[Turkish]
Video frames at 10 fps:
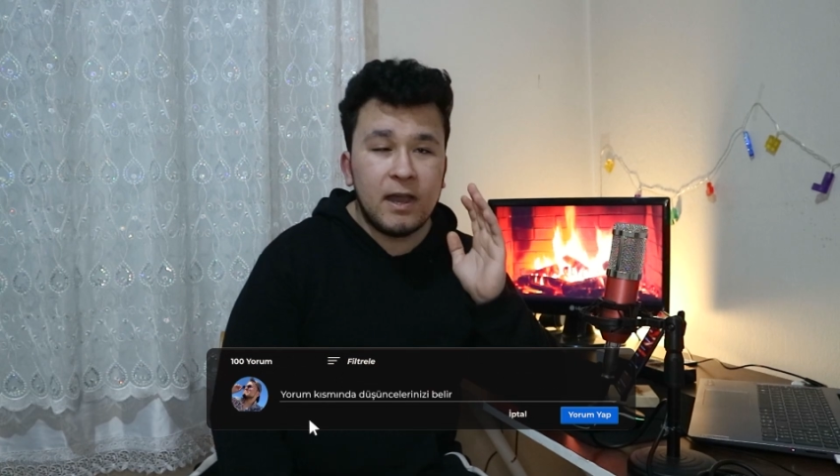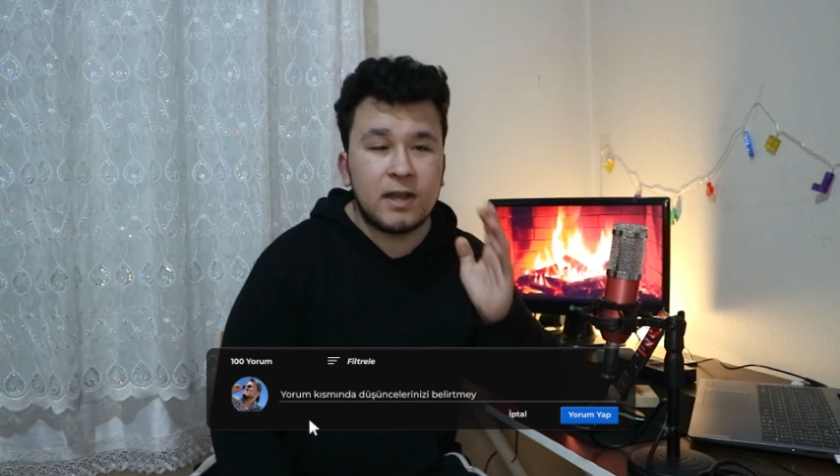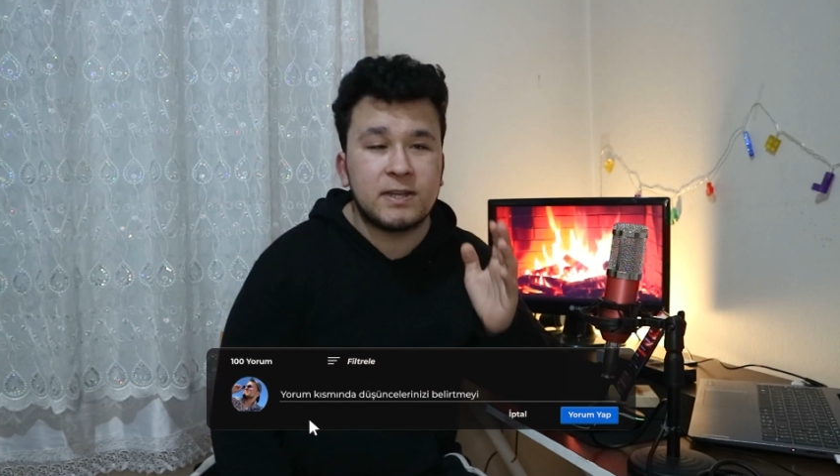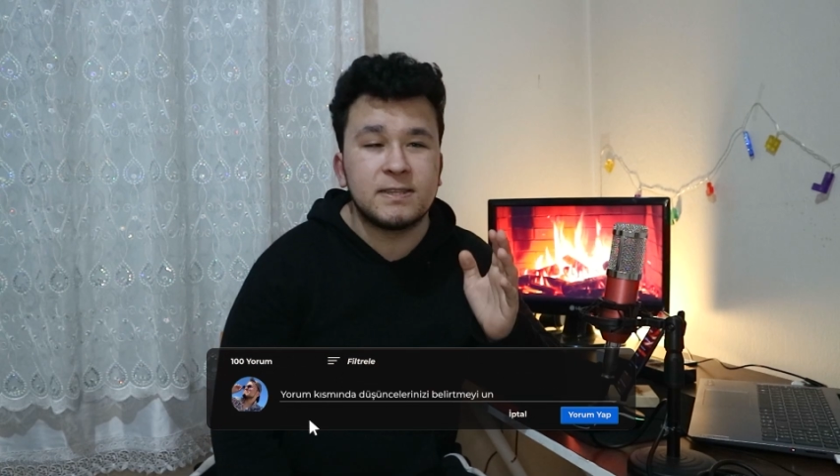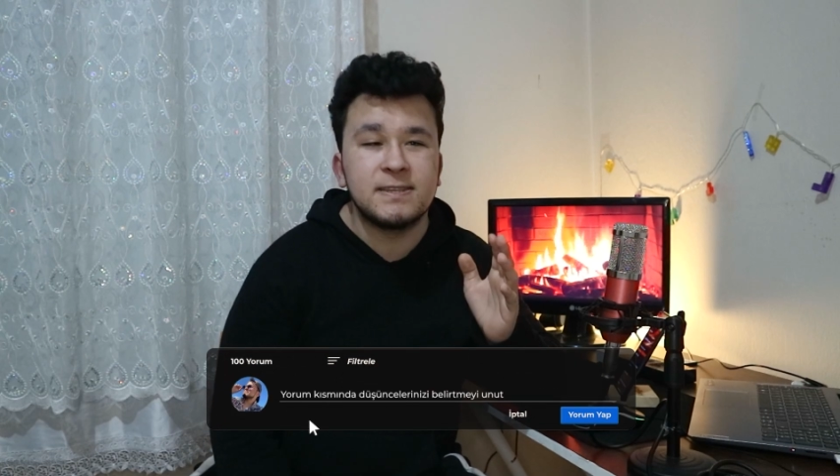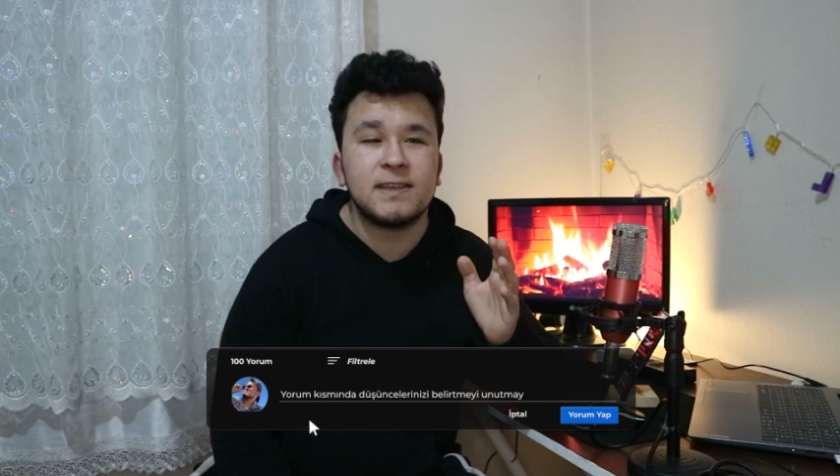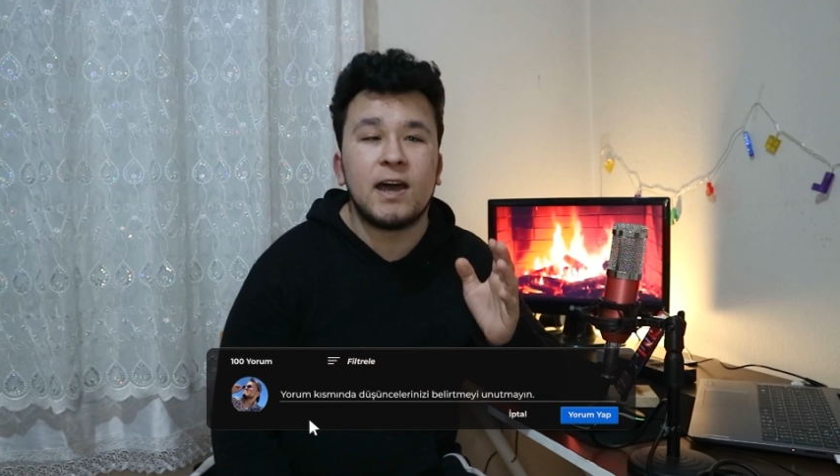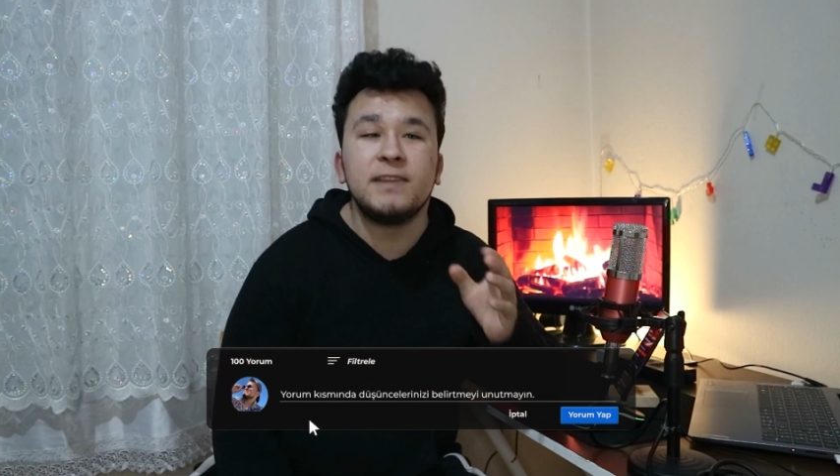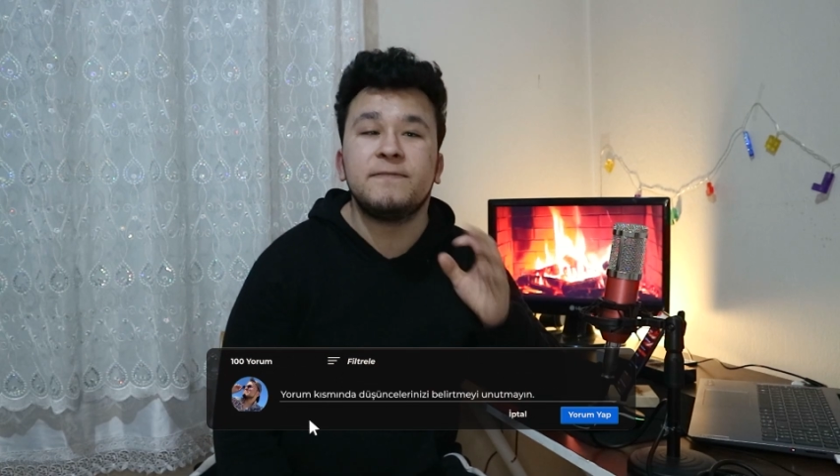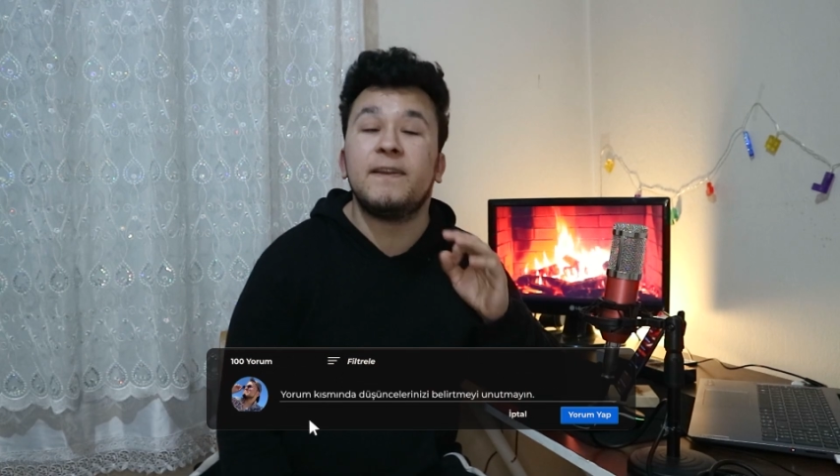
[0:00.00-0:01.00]
akıllı
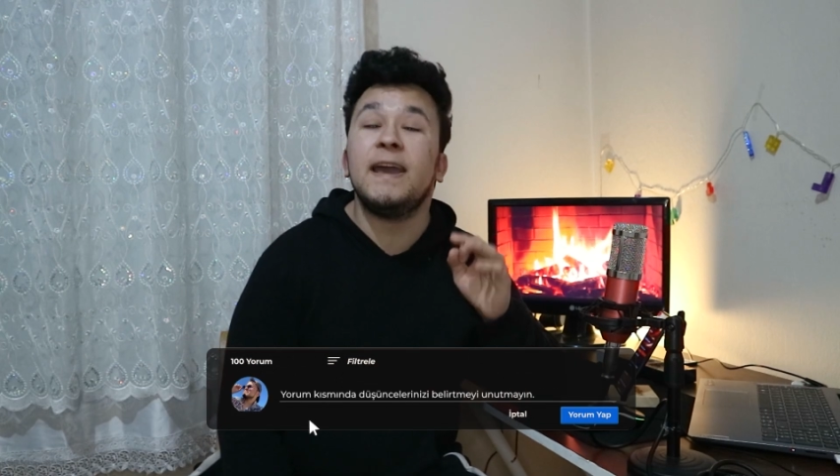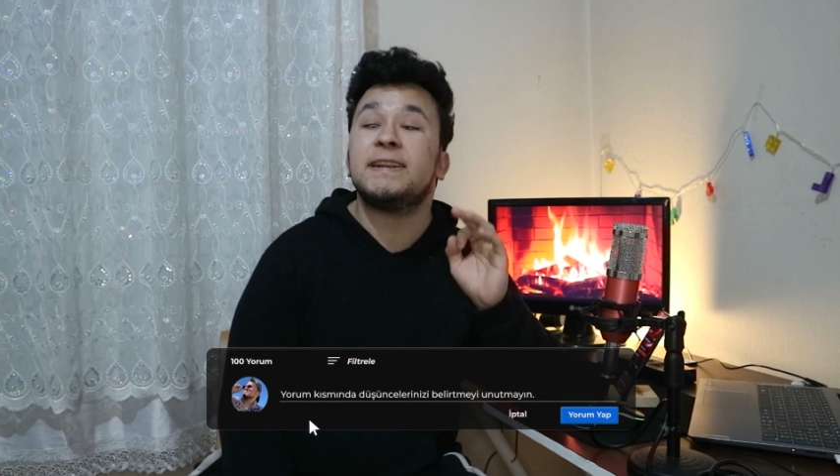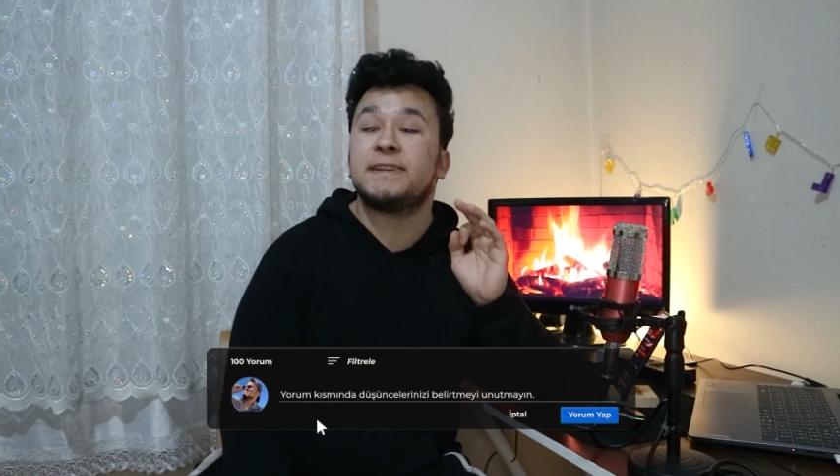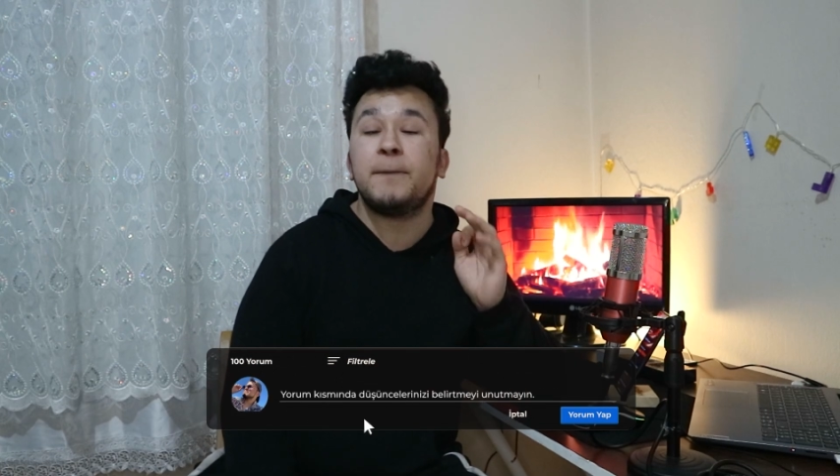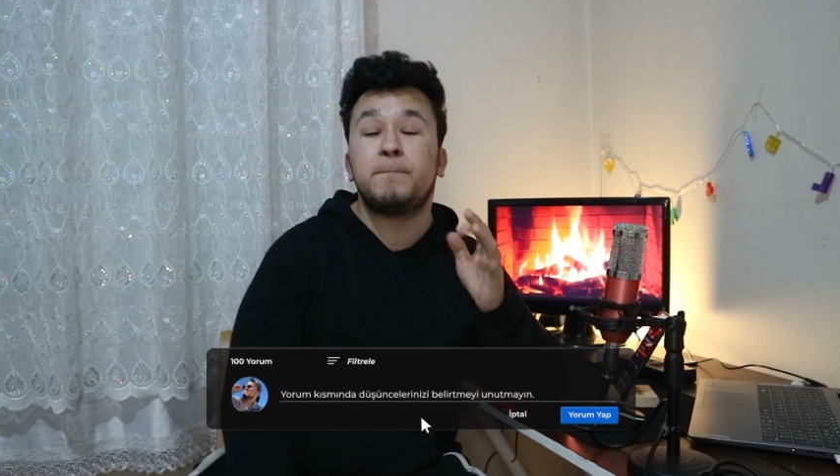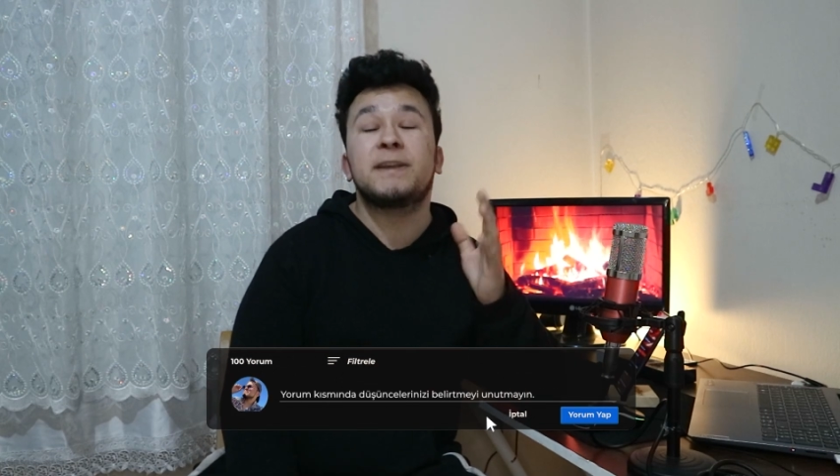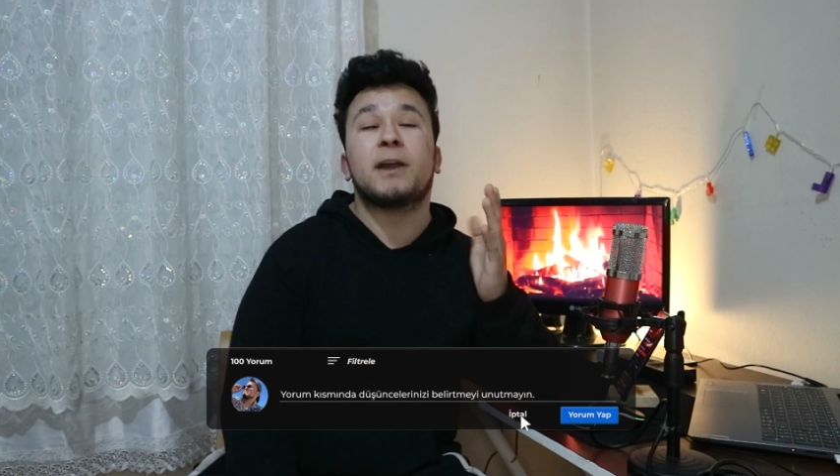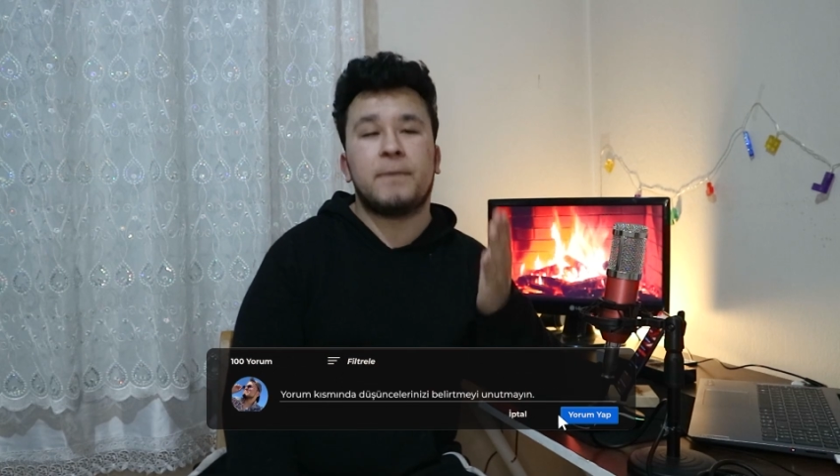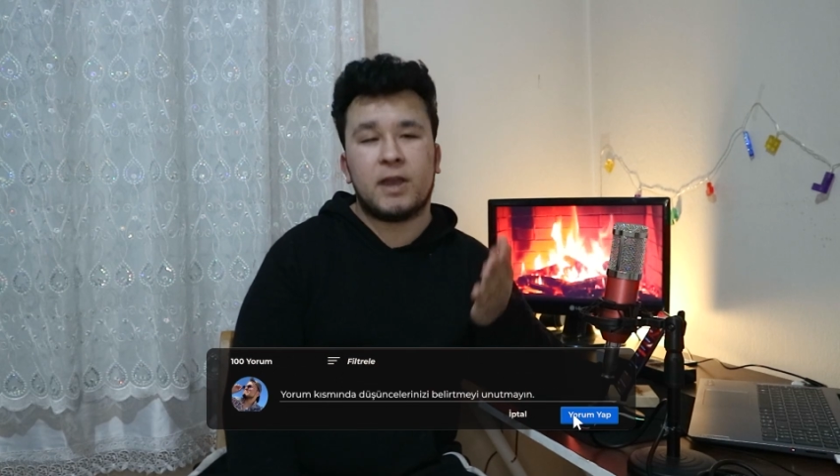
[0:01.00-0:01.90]
saat ve replika